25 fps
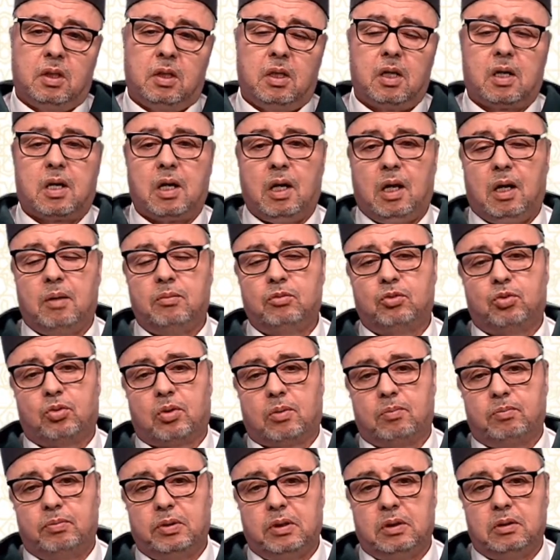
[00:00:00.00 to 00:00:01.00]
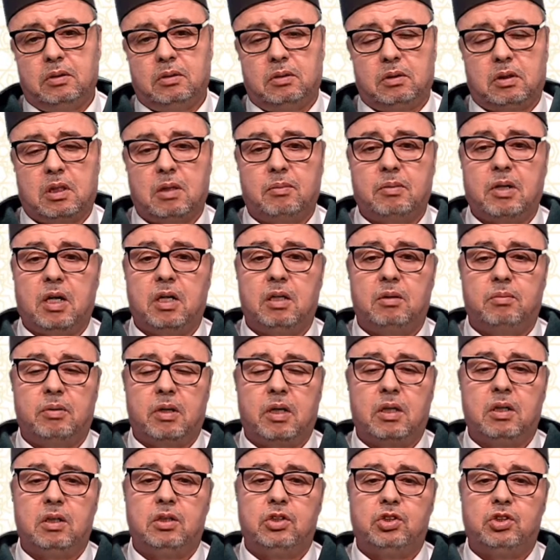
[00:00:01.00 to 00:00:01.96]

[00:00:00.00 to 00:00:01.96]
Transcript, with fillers: لك الحمد ربي كما ينبغي